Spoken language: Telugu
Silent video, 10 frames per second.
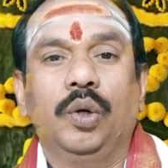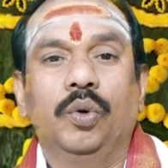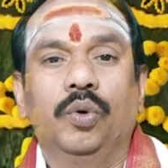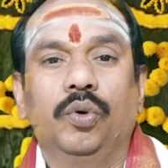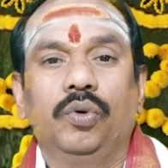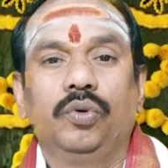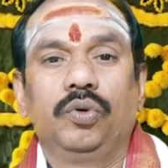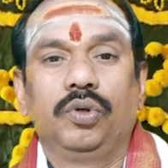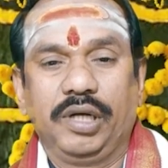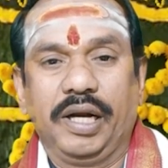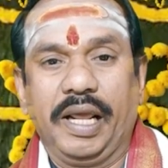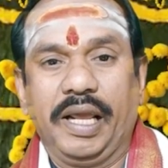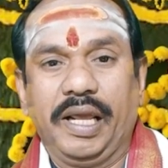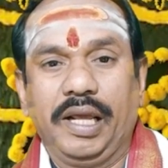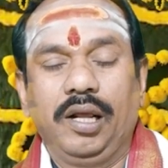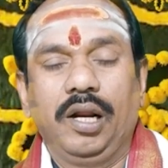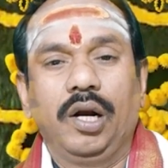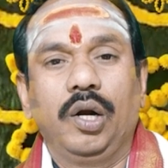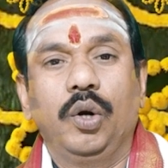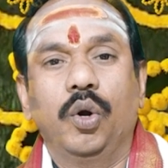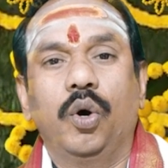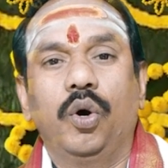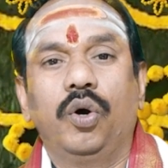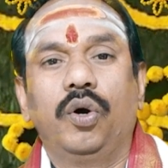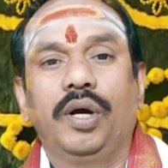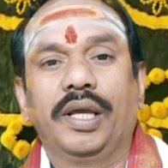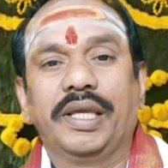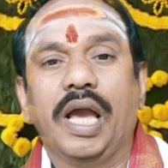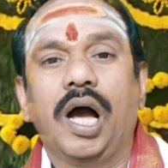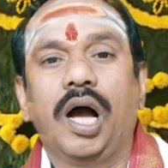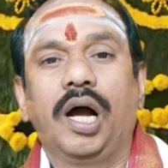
నో నే నో యా